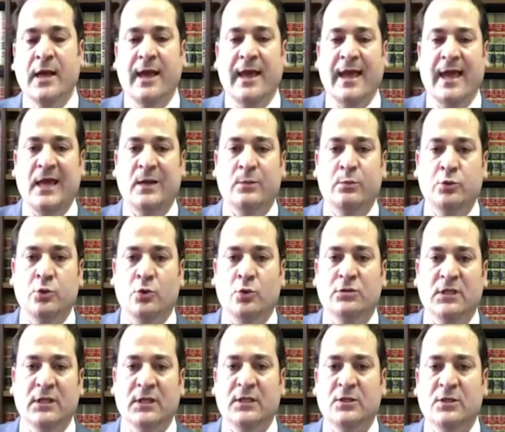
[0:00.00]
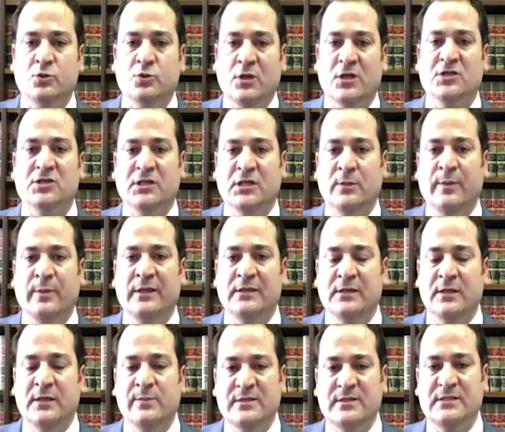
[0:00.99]
Eğer bu noktadaki süreçleri
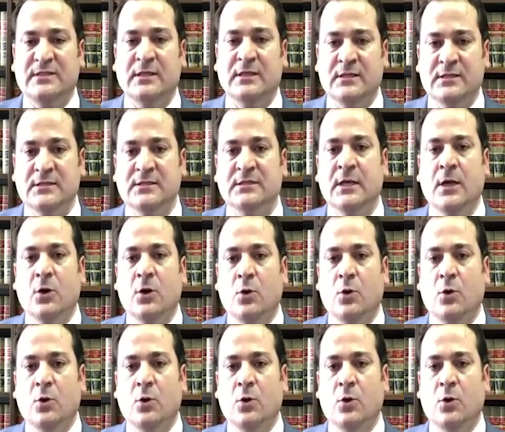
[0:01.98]
belirlemişseniz